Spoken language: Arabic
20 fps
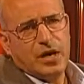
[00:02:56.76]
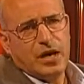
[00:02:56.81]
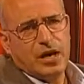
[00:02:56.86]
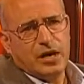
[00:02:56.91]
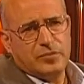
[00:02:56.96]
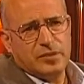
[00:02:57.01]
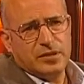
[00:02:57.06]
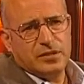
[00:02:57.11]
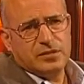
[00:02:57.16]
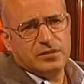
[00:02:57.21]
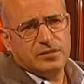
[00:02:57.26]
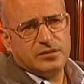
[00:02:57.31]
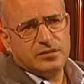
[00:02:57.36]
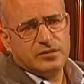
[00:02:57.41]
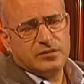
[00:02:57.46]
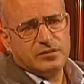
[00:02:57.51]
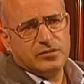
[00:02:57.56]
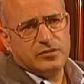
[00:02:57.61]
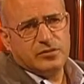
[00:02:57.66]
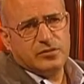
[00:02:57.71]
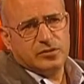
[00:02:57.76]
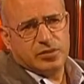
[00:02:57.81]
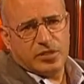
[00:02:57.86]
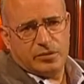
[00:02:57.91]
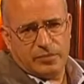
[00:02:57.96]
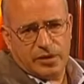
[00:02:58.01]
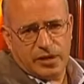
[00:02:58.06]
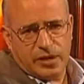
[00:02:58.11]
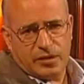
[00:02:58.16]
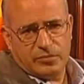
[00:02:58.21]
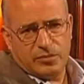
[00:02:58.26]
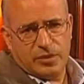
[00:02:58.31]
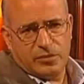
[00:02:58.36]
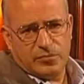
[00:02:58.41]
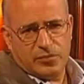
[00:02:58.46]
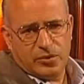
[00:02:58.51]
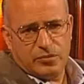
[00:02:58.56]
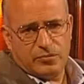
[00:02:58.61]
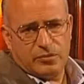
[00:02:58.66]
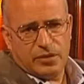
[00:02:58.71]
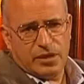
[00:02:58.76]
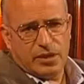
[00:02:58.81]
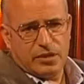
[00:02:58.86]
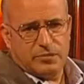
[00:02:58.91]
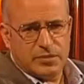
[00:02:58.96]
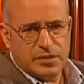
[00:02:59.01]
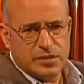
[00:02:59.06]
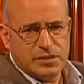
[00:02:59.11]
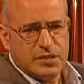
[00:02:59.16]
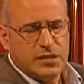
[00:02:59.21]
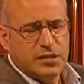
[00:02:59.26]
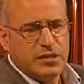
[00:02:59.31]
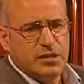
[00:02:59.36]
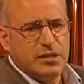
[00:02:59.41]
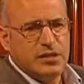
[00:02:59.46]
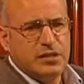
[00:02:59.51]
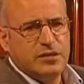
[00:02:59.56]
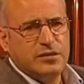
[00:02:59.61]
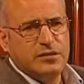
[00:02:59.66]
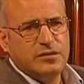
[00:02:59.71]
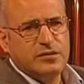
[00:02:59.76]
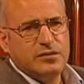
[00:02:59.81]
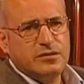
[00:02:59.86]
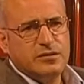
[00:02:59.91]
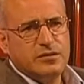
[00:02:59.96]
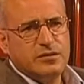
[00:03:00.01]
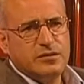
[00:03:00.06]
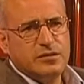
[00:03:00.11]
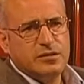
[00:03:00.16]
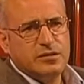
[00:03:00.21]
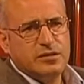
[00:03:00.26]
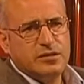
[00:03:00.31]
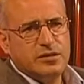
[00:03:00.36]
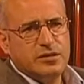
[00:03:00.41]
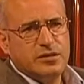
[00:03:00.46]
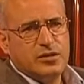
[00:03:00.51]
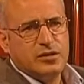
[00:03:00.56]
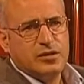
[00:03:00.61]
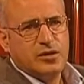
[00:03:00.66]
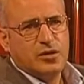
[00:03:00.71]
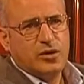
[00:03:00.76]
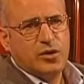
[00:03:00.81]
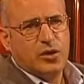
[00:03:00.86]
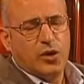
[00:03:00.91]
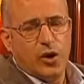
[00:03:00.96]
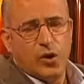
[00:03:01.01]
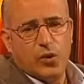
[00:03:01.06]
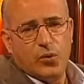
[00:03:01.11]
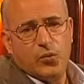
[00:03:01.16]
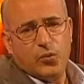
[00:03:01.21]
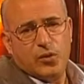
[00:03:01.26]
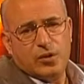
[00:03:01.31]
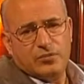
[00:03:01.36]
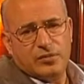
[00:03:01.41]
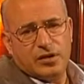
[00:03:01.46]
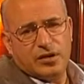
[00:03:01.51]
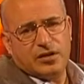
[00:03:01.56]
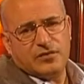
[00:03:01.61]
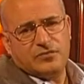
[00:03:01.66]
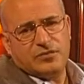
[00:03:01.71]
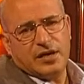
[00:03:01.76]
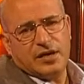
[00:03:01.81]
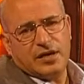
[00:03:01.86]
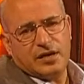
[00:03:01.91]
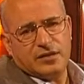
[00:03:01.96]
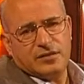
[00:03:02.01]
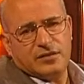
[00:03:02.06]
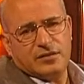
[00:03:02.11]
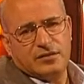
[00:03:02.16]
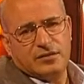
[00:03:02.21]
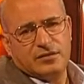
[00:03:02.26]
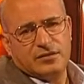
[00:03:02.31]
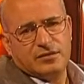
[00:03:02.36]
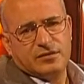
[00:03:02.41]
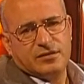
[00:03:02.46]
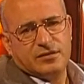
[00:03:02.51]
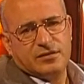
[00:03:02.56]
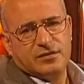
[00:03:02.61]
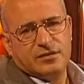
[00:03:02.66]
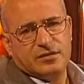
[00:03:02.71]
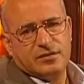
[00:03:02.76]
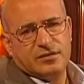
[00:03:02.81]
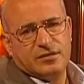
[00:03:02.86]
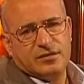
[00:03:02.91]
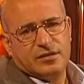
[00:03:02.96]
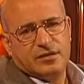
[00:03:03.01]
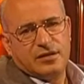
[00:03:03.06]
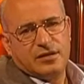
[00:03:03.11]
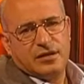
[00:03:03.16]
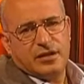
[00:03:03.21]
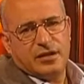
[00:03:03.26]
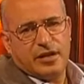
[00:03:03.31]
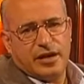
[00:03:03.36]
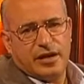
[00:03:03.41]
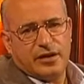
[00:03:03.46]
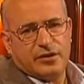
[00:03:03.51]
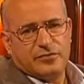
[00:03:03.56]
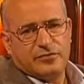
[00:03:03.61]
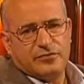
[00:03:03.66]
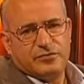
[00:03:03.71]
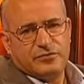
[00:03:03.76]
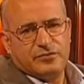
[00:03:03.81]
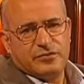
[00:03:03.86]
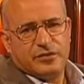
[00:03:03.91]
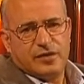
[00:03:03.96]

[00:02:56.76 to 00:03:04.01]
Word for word: قابلت جماعة من المؤمنين المسيحيين أول مرة في حياتي نعرف